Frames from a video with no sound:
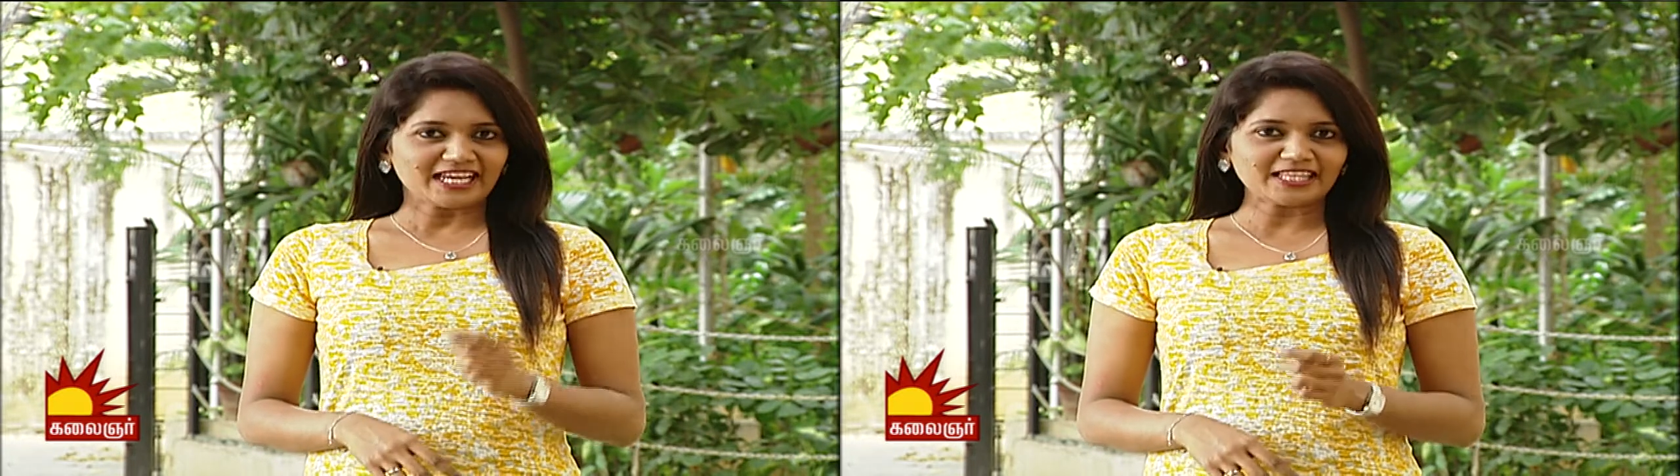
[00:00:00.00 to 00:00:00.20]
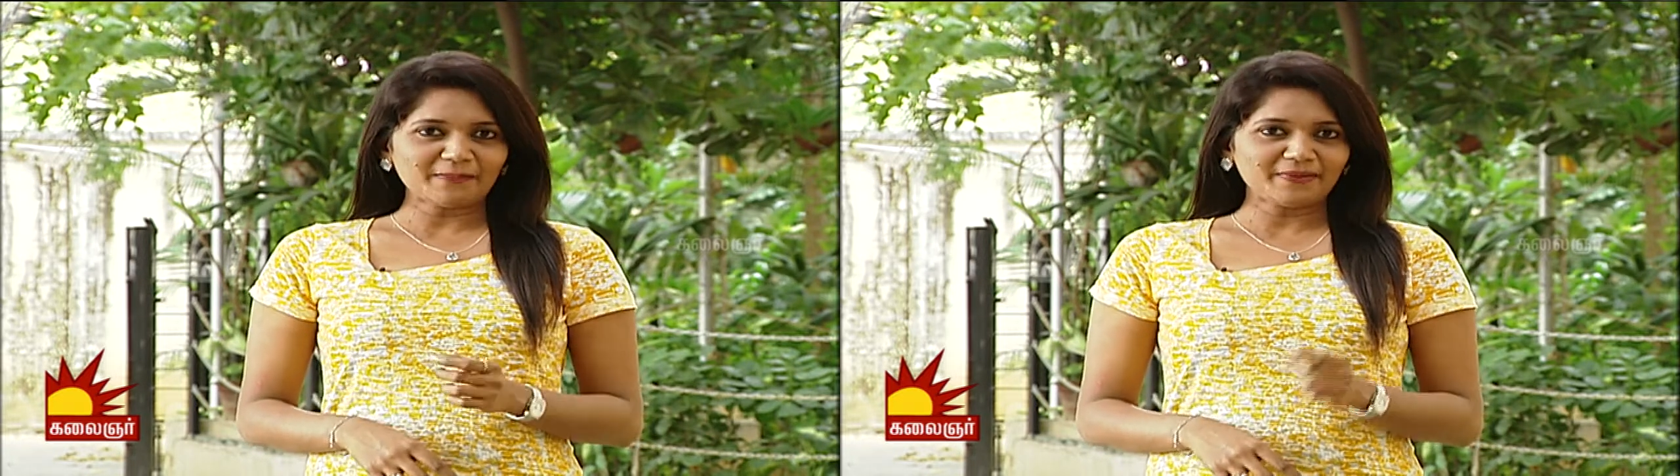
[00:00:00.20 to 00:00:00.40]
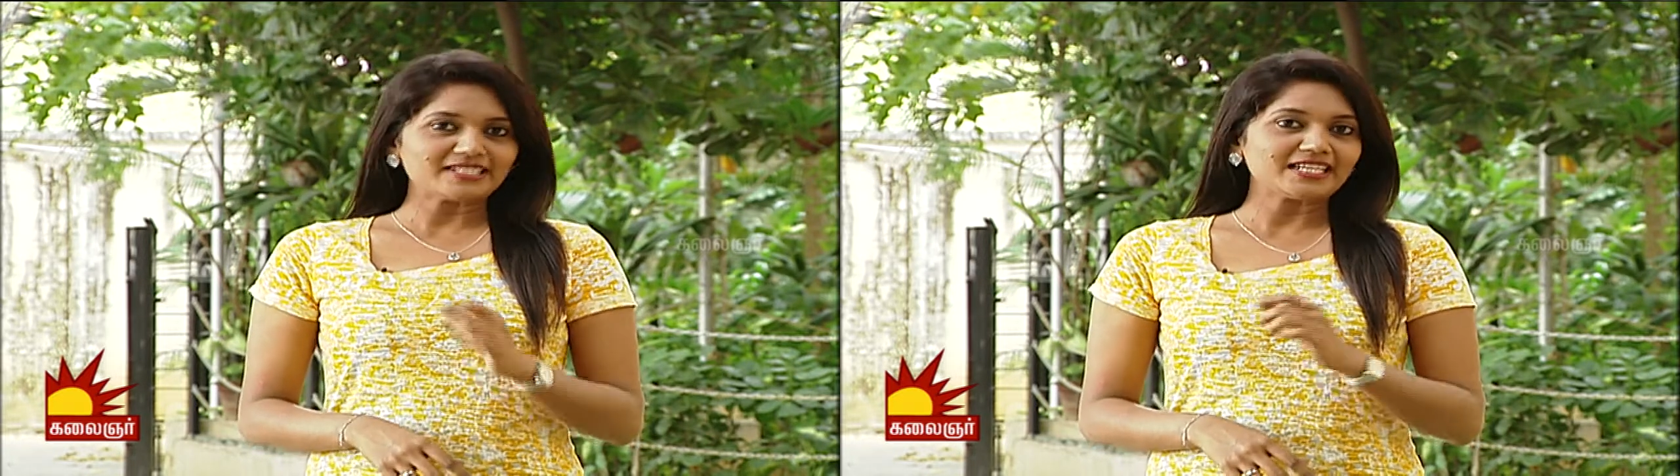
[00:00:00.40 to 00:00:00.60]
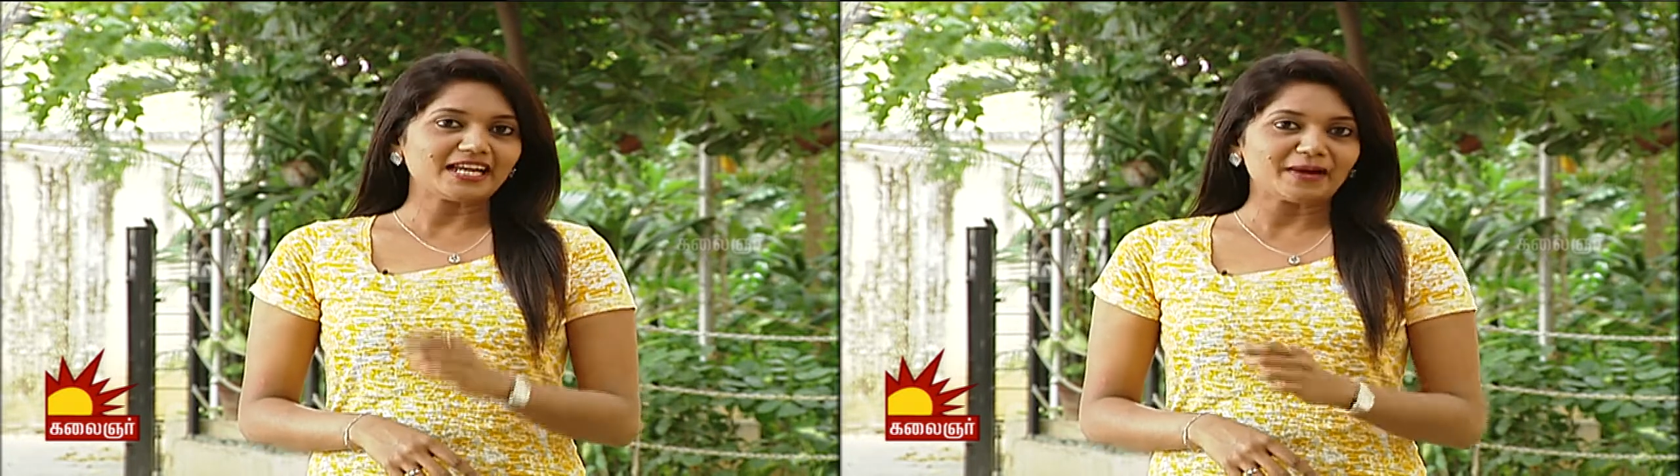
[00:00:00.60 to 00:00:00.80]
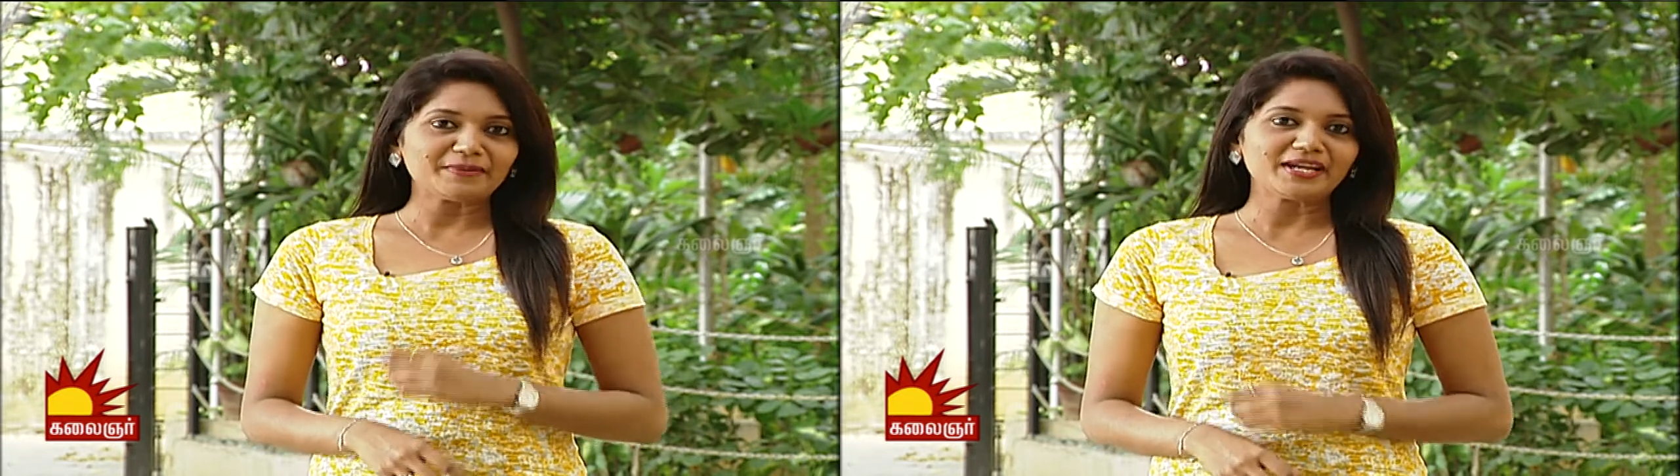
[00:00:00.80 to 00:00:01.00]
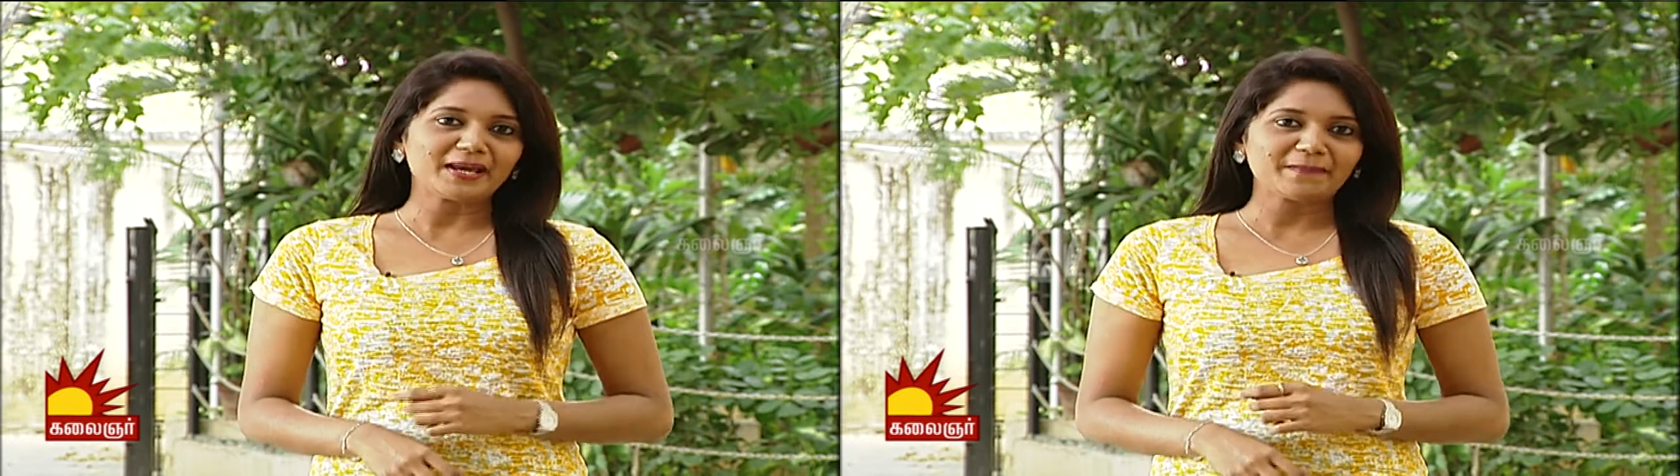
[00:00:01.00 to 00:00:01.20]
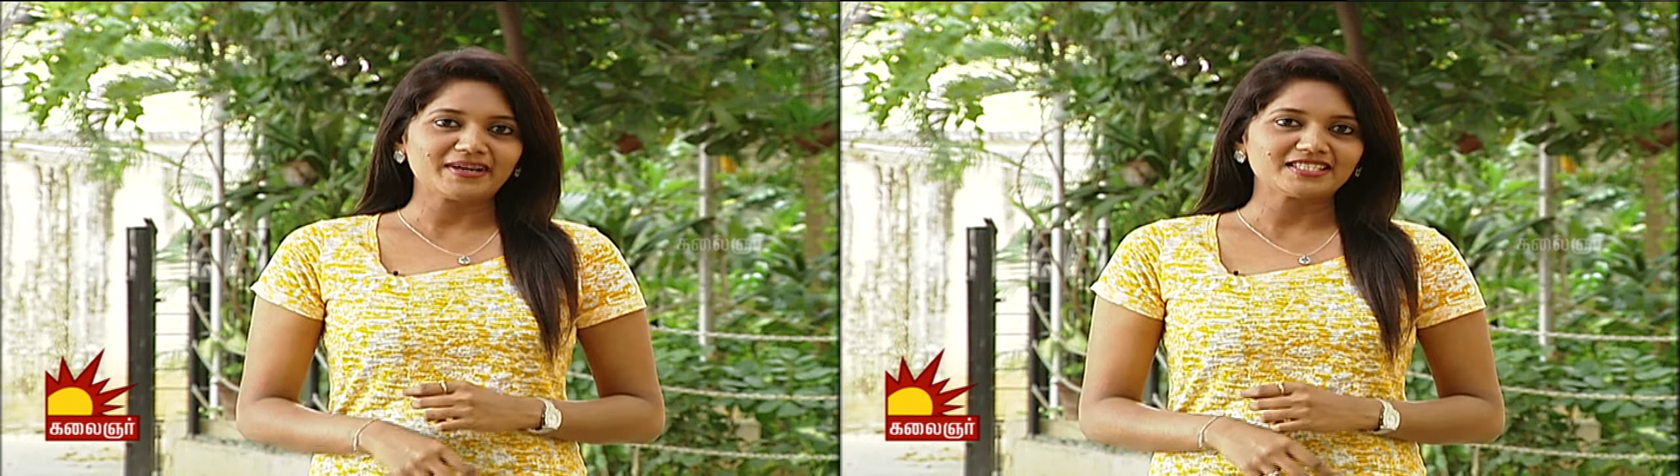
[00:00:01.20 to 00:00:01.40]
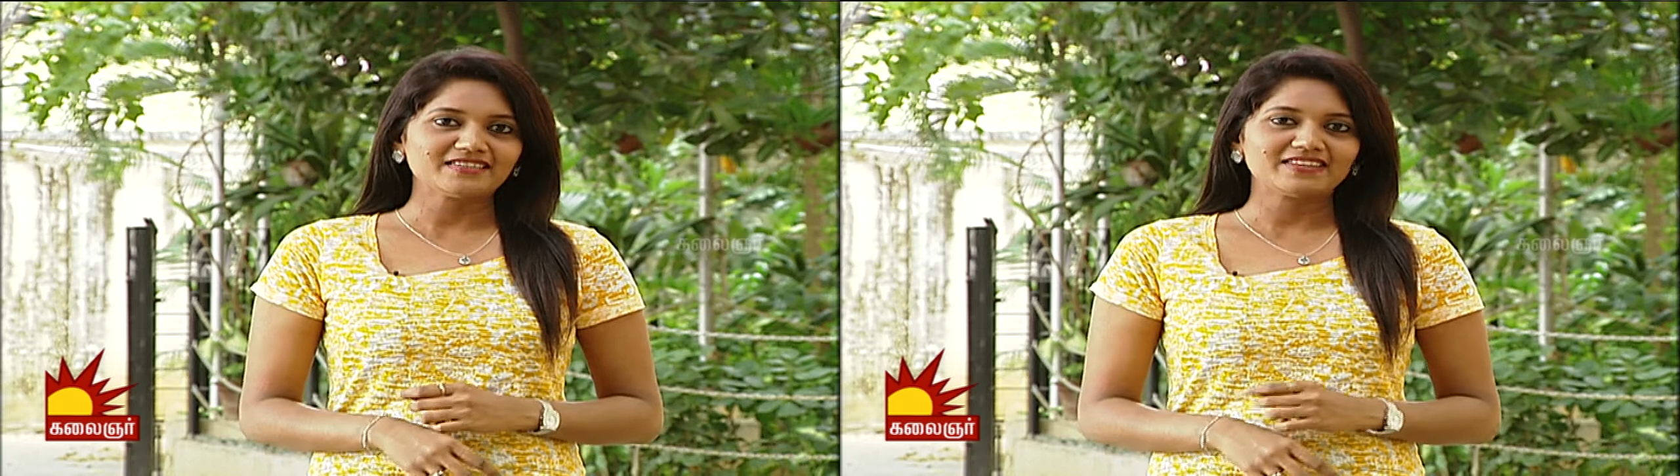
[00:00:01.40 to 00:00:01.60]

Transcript: இதை பற்றி நம்மிடையே பேச